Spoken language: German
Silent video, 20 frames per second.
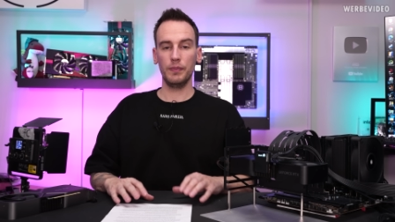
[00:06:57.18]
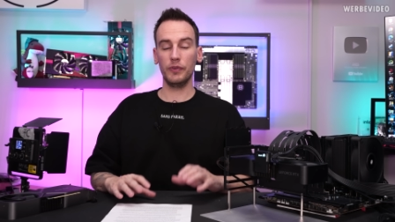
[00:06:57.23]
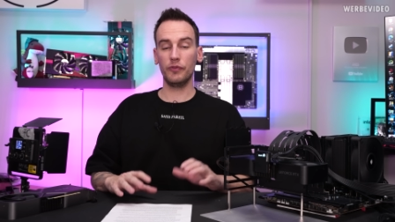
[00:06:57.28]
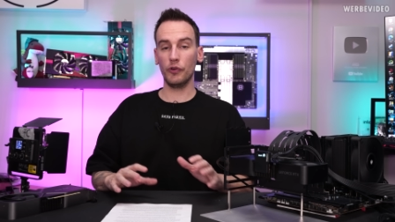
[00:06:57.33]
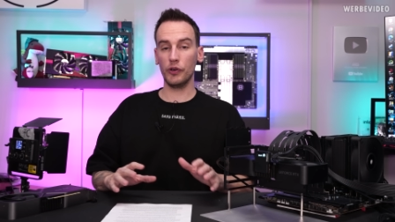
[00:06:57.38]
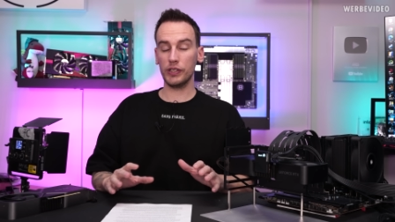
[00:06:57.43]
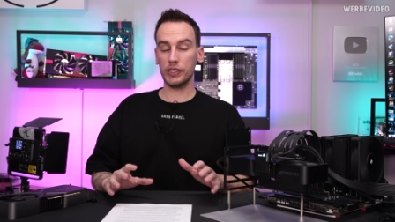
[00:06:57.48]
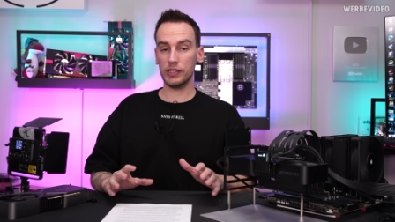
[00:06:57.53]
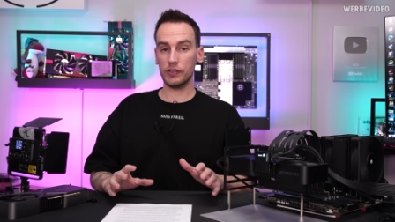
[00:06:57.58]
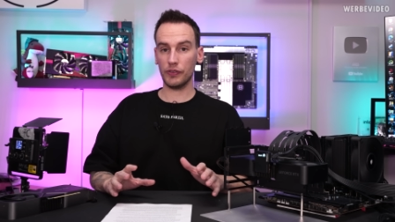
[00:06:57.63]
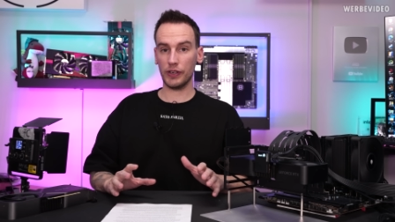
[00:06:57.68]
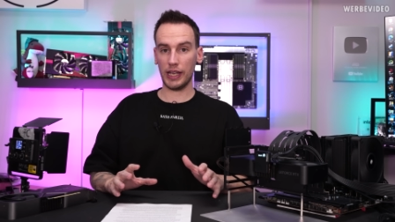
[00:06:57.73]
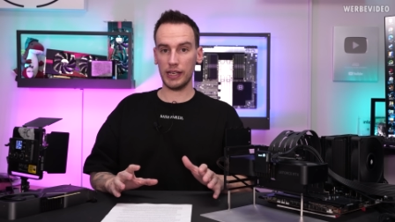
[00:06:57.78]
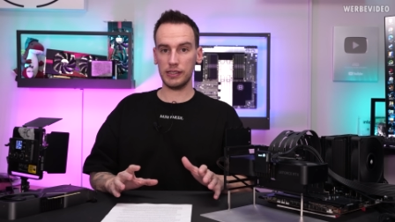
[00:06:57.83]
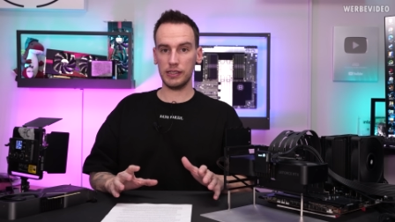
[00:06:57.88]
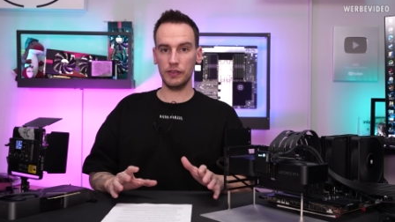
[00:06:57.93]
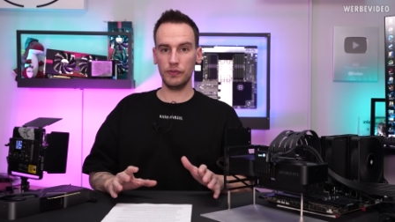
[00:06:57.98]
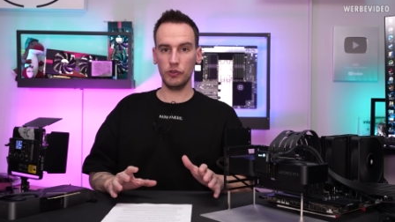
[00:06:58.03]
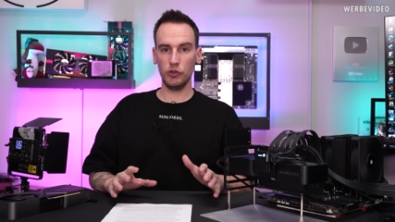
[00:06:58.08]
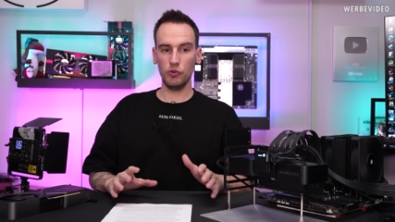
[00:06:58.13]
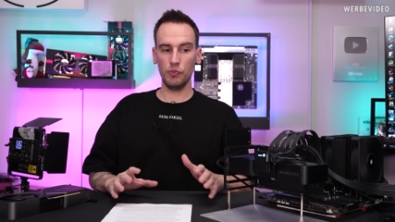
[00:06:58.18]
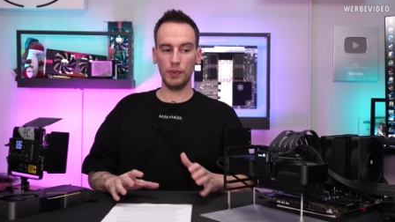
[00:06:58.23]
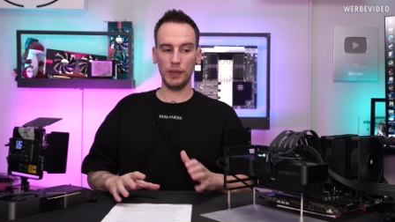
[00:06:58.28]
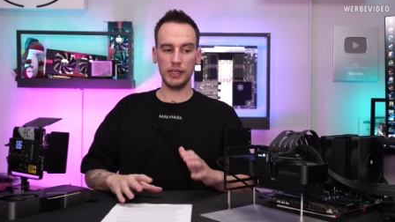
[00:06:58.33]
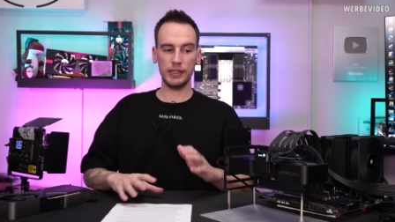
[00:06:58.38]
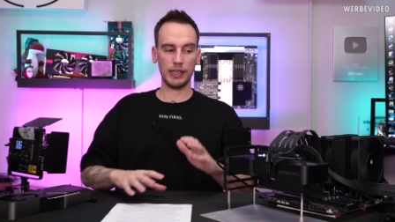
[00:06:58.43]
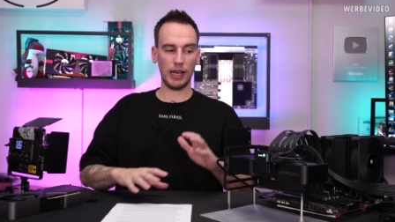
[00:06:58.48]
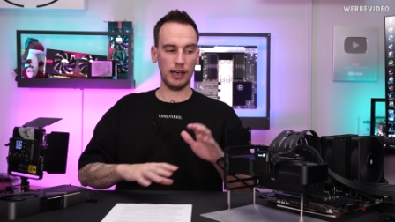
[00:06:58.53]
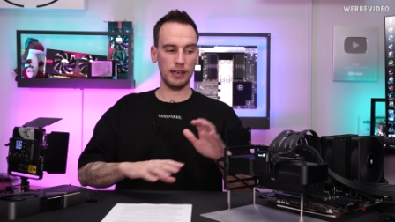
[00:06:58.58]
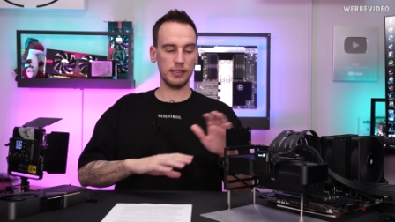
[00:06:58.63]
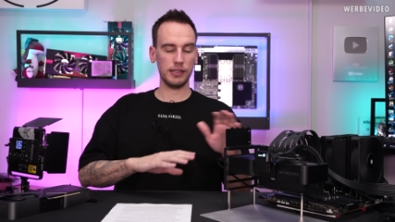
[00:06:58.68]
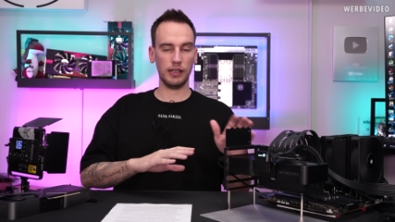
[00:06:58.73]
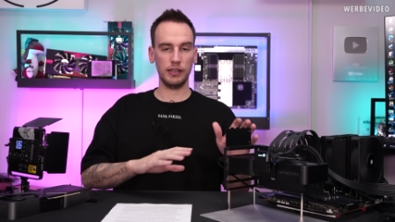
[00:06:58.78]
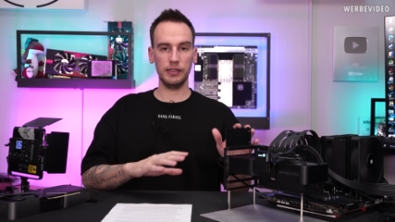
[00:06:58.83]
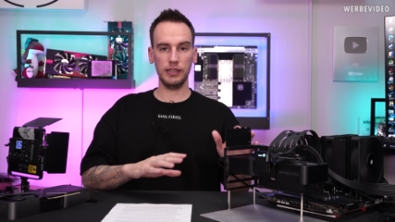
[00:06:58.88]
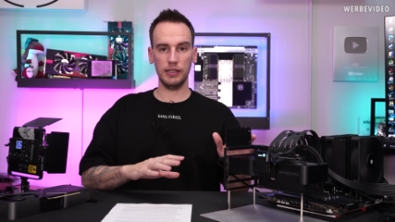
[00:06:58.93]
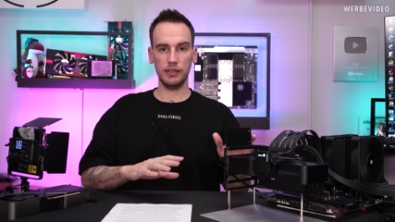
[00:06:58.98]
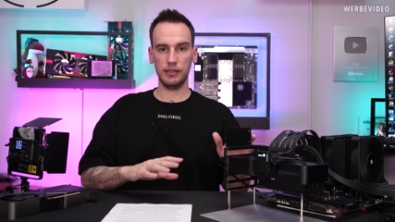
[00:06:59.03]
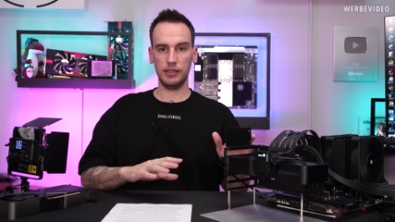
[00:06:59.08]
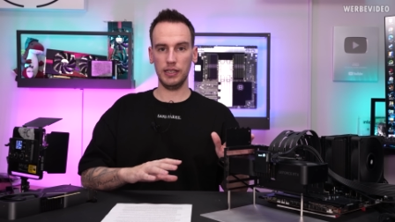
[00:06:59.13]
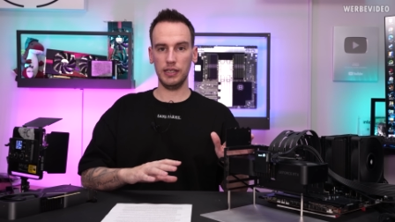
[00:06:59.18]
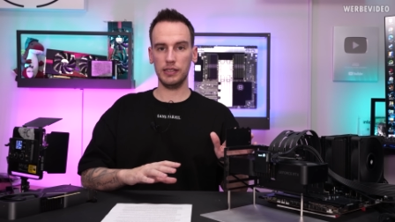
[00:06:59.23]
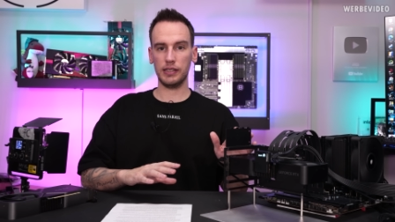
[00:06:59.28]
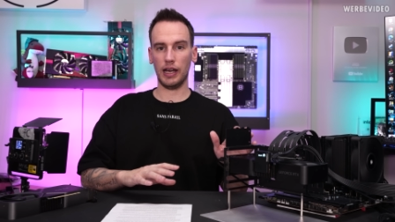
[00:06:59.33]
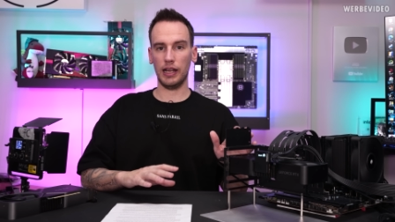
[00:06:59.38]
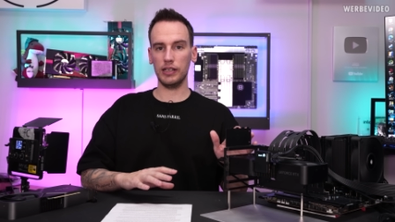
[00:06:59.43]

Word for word: Bevor ich das vergesse, wie üblich, alle Sachen, die ihr seht,